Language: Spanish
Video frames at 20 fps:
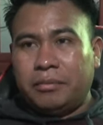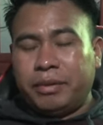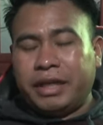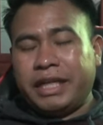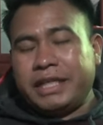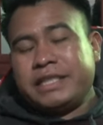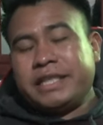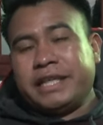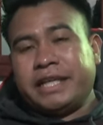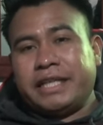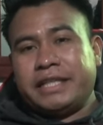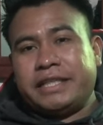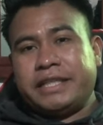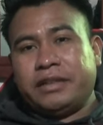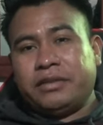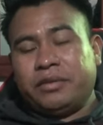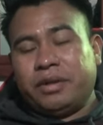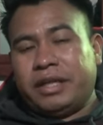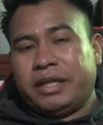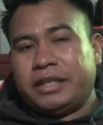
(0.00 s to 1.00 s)
para seguir
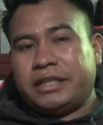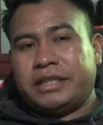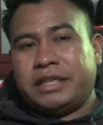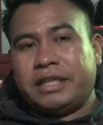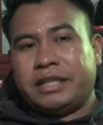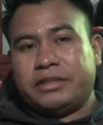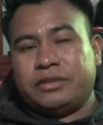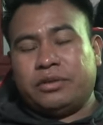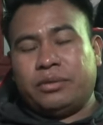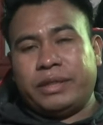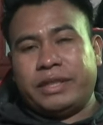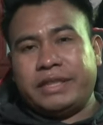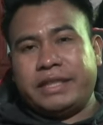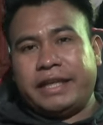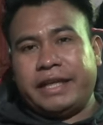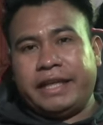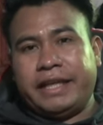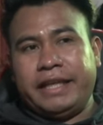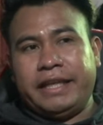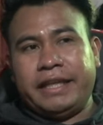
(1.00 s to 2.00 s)
haciendo las, las obras
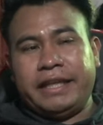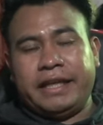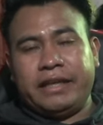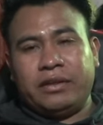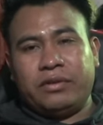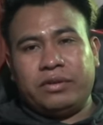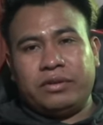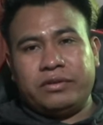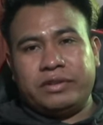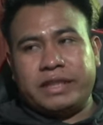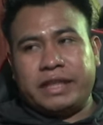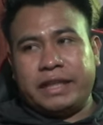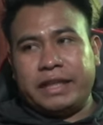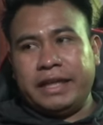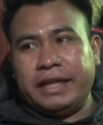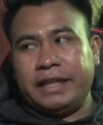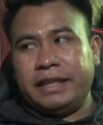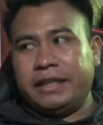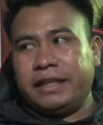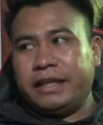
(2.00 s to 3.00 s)
de caridad con nuestra
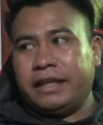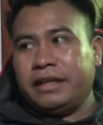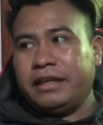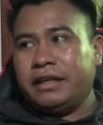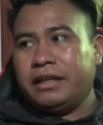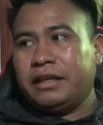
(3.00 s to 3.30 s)
gente.